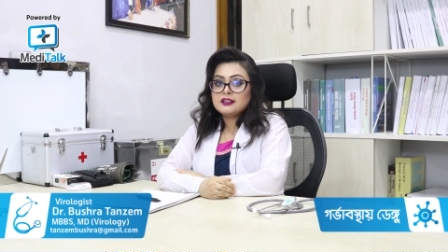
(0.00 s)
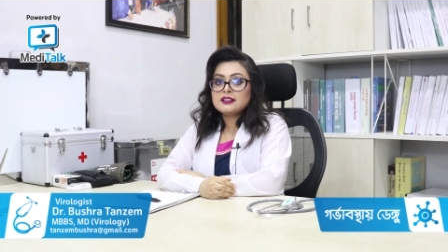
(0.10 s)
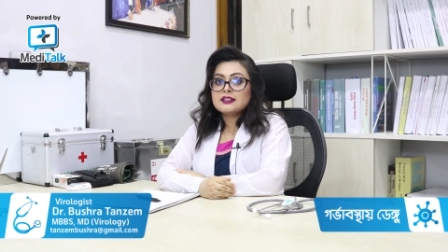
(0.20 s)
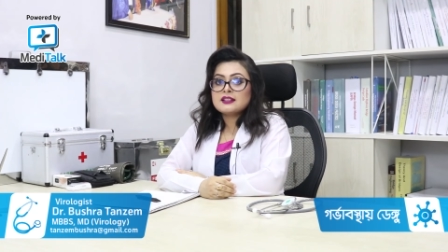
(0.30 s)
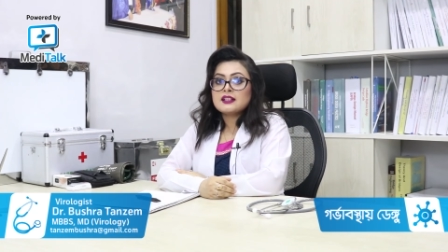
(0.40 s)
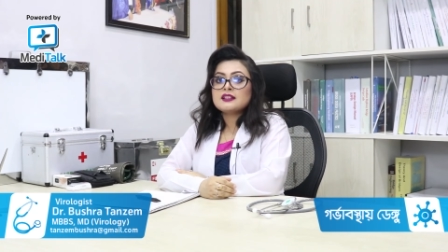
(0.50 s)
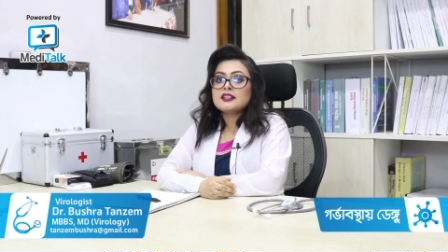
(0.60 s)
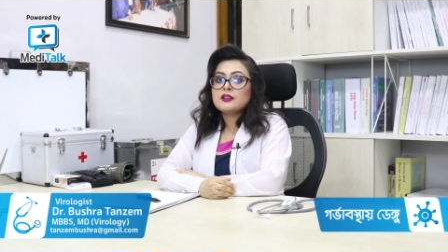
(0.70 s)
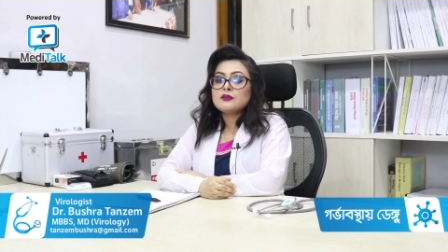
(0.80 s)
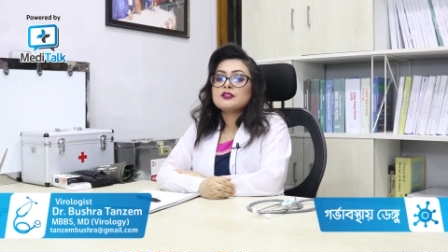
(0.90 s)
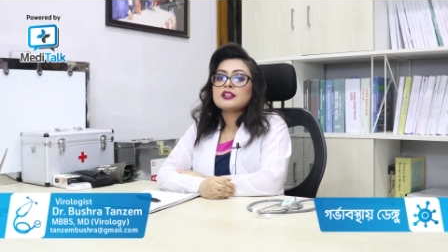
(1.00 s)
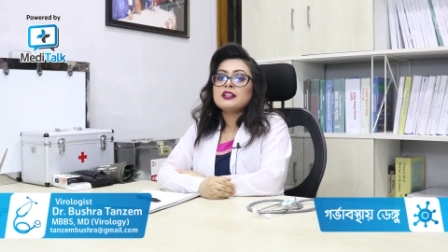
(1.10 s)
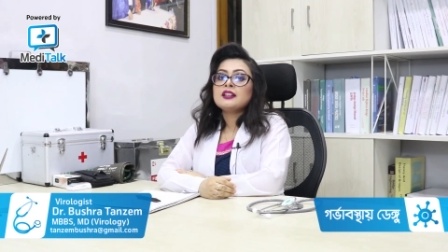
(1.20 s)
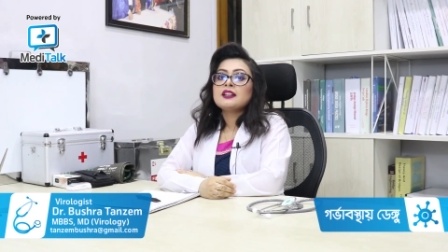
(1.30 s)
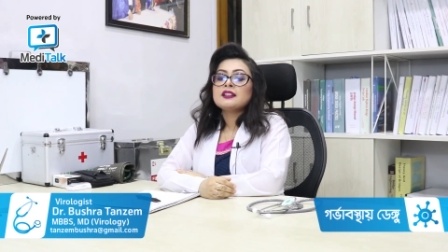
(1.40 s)
নিতে চান সেই
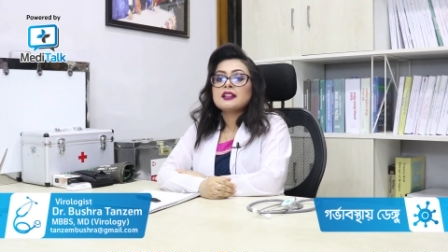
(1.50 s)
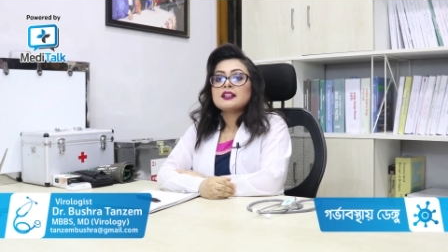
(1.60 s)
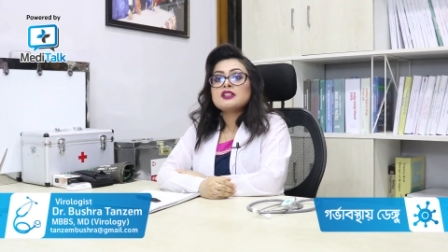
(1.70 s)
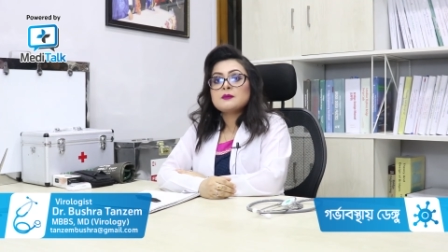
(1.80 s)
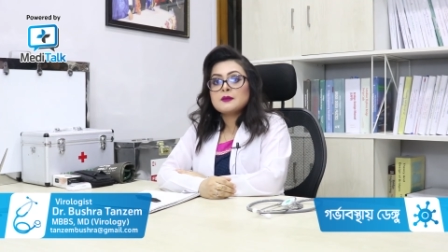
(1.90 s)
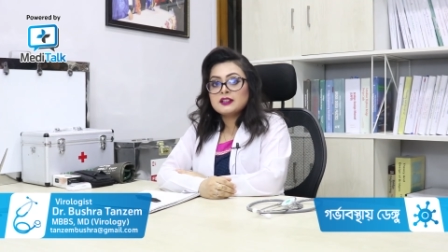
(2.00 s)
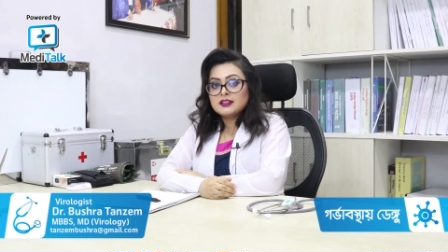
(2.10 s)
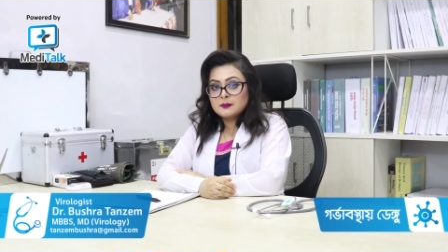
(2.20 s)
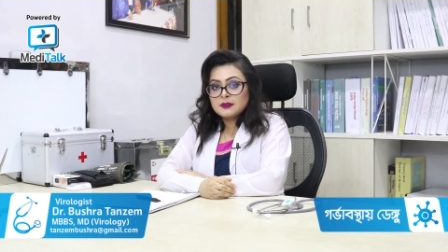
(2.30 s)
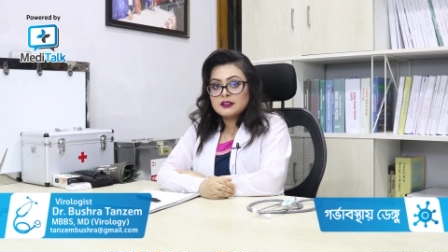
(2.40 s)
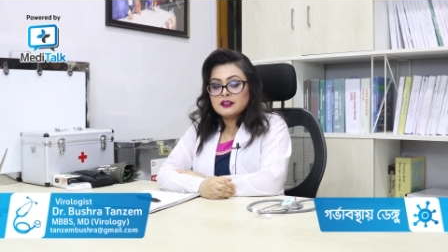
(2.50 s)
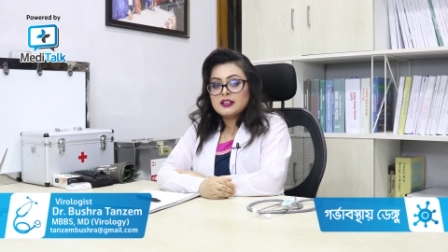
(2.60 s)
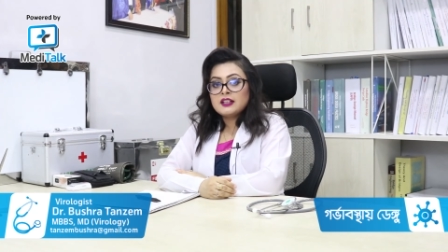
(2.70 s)
অনুযায়ী তাকে ট্রিটমেন্ট দিবেন